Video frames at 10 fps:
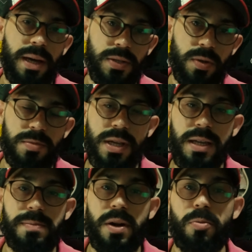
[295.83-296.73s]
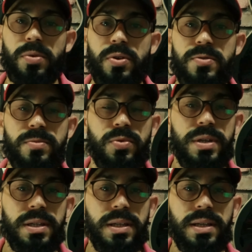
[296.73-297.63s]
Mas vamos aí para o próximo
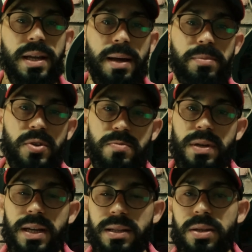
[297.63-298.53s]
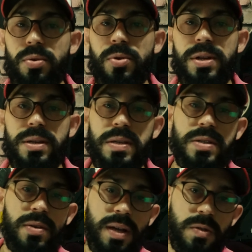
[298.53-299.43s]
item, a próxima categoria que
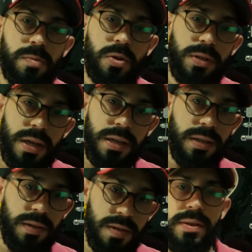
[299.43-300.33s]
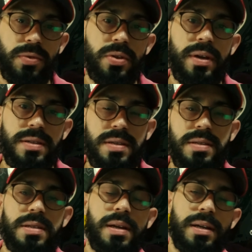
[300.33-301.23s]
são as proteínas. São tão
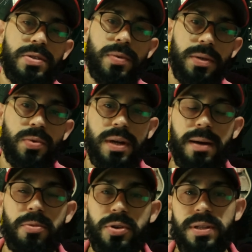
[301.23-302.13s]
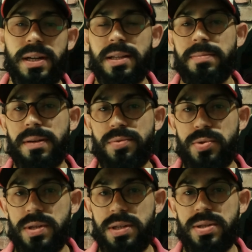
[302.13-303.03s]
essenciais quanto o carboidrato para
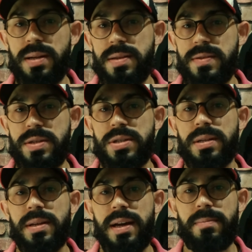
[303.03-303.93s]
você que está desejando